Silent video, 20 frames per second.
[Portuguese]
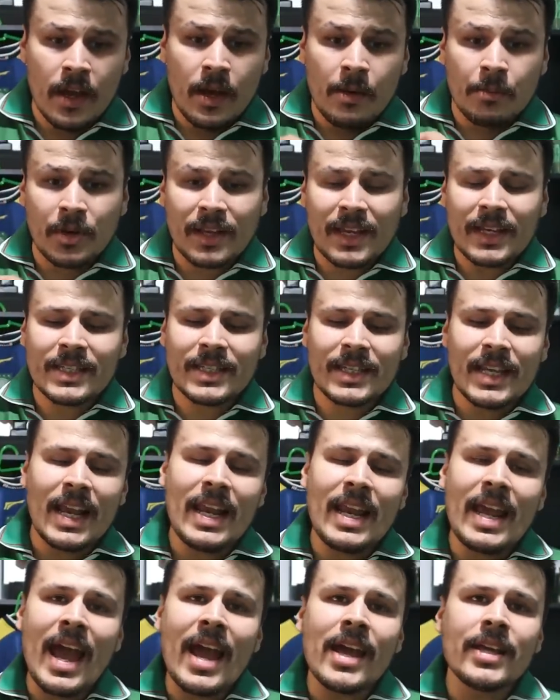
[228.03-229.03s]
Porque se
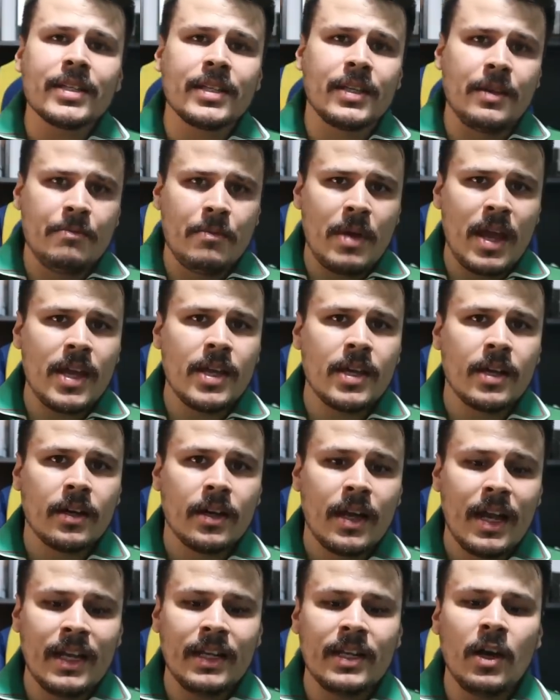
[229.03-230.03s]
ele é esse meia,
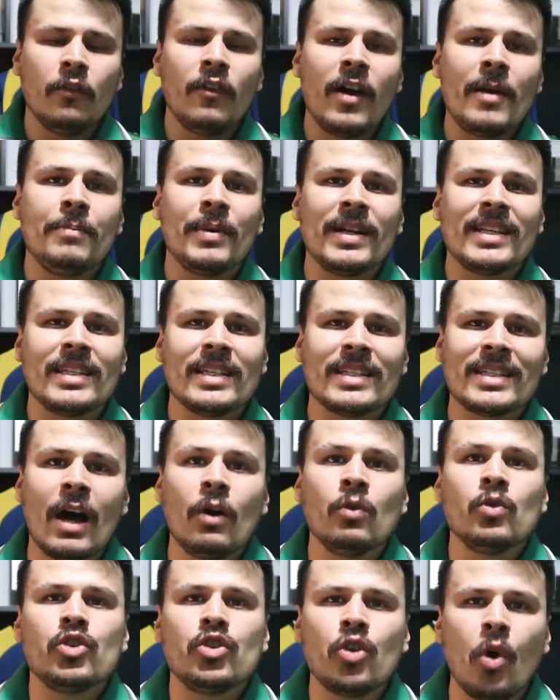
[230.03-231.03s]
ele não vai precisar
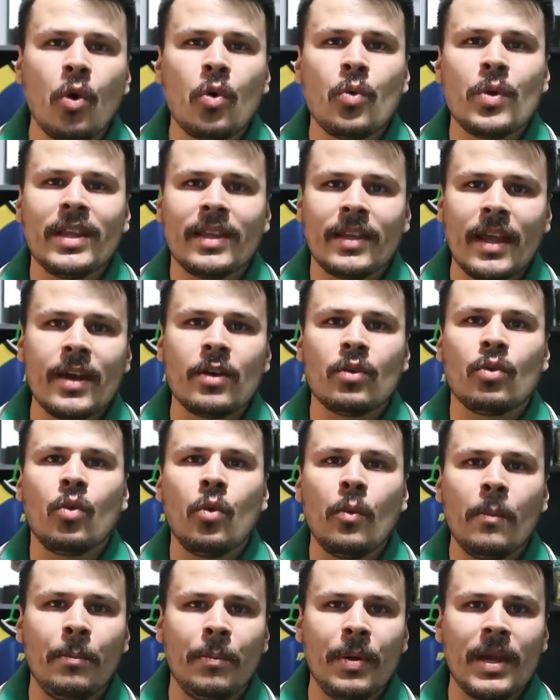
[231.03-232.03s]
o jogo inteiro
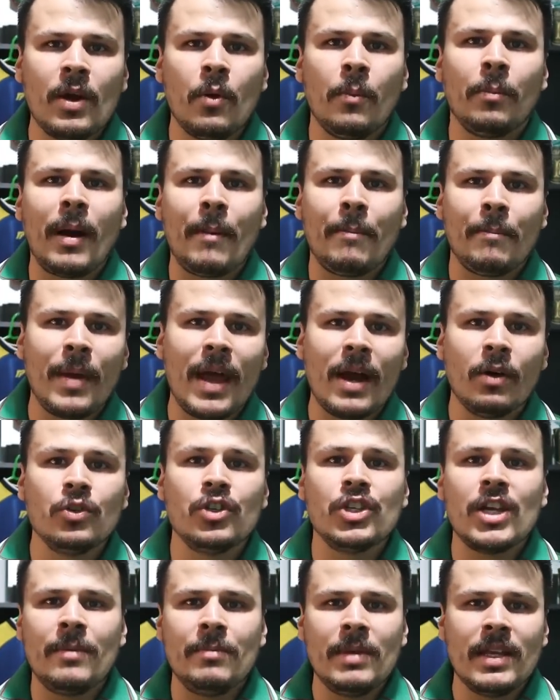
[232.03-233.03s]
cumprir o papel
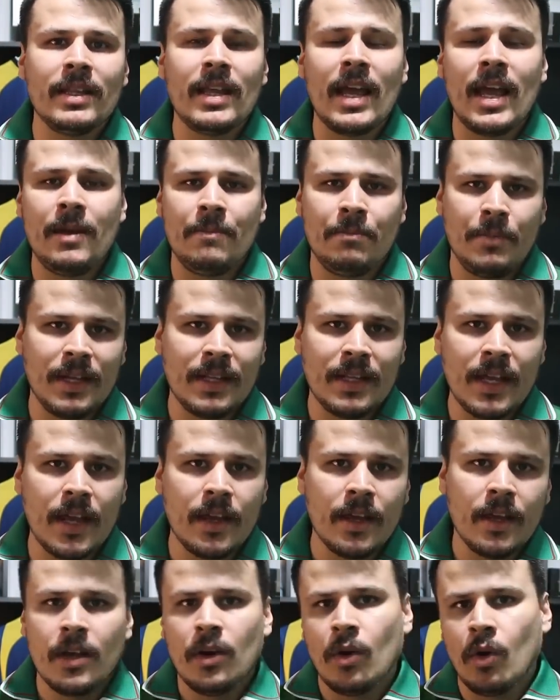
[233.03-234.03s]
de MD e
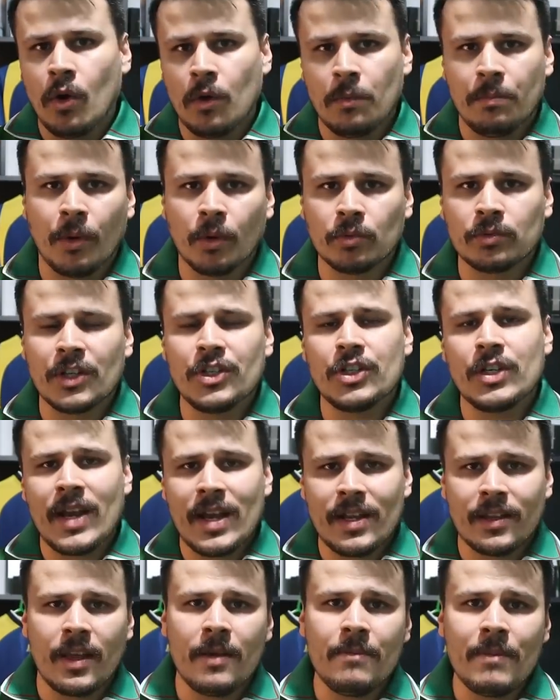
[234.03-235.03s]
PD, ou ponta
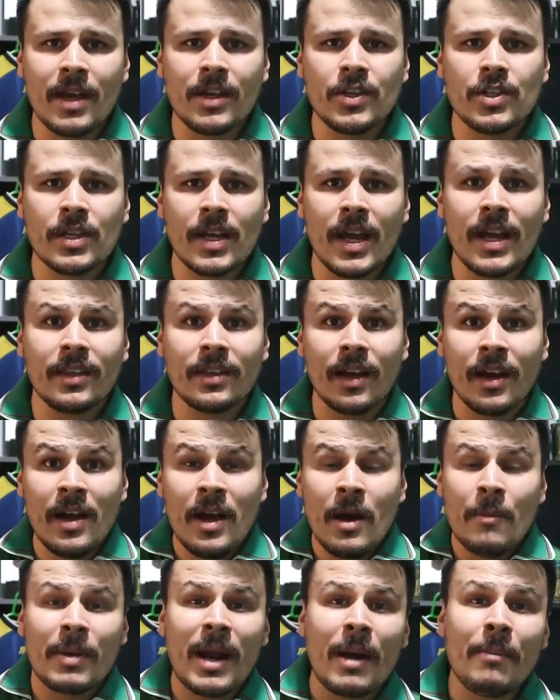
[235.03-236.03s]
direita e meia direita,
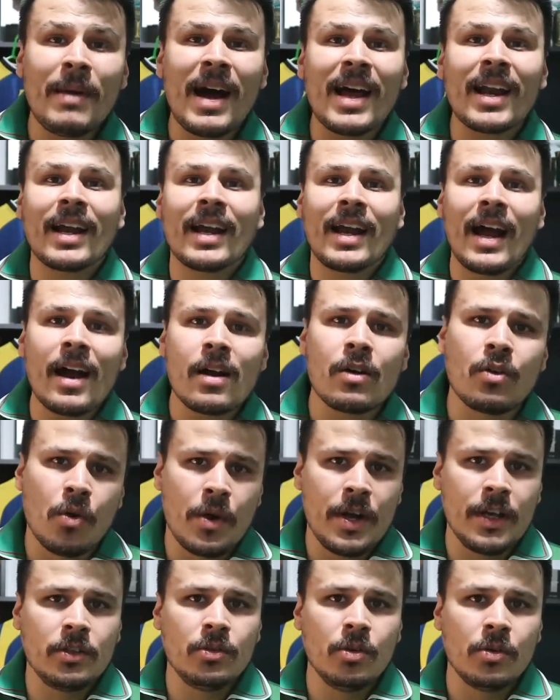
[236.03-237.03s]
para marcar
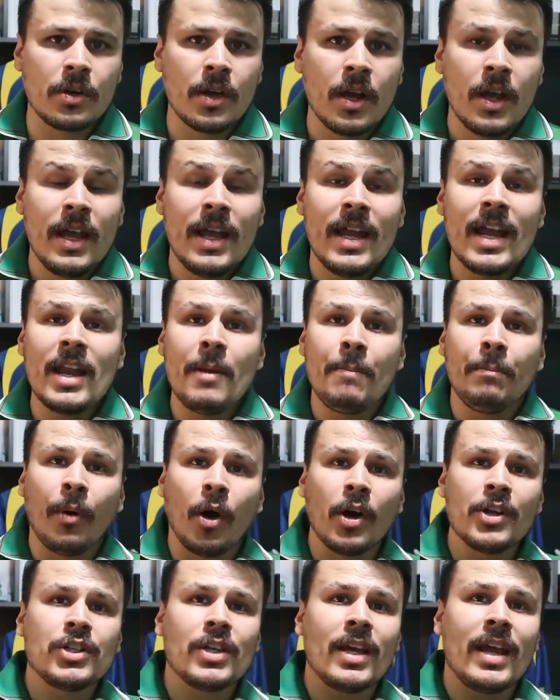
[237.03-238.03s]
corredor. E ele
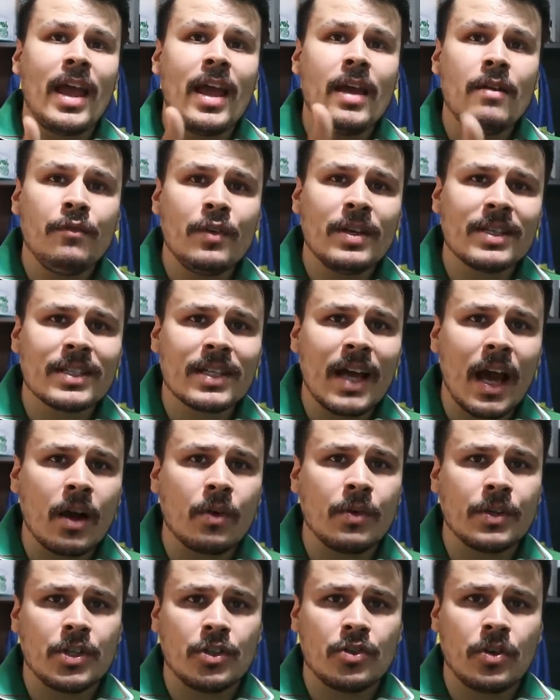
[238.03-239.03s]
pode revezar
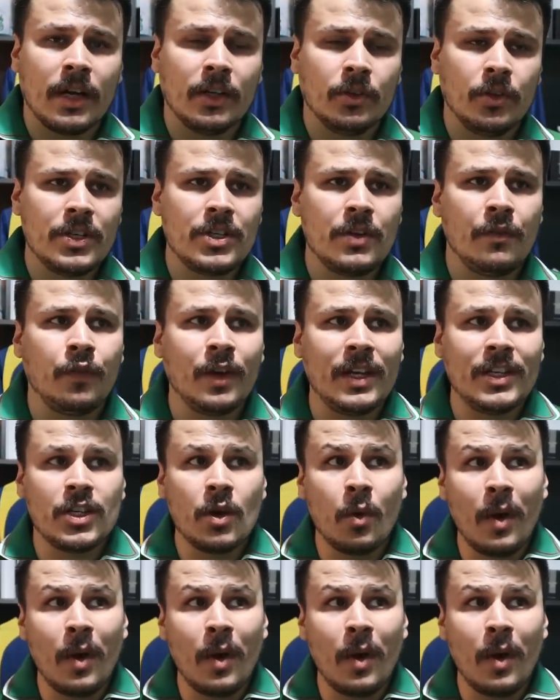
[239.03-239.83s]
com esses jogadores de frente.